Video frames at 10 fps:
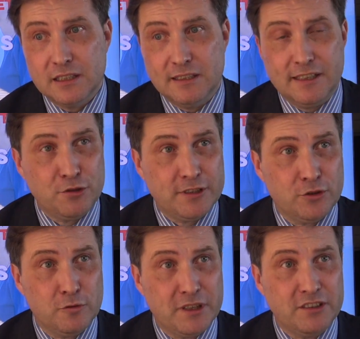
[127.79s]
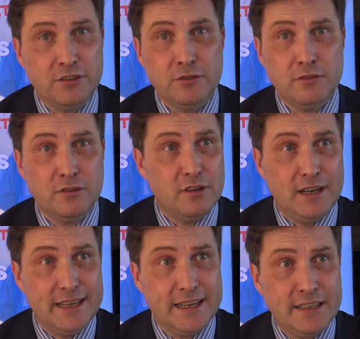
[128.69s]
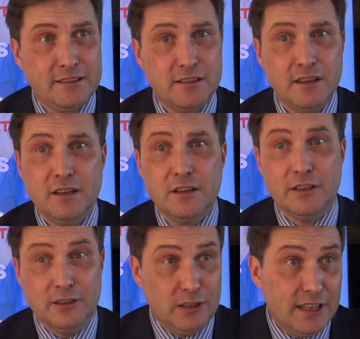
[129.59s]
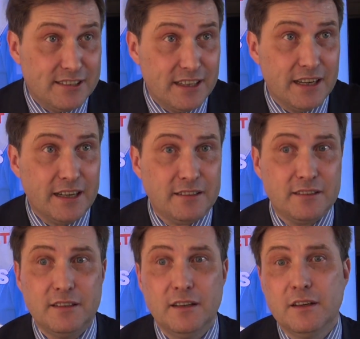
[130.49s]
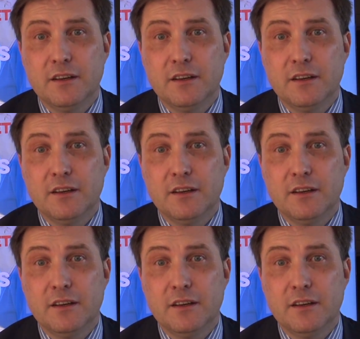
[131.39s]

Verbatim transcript: des associations de patients, l'ARS, les ARS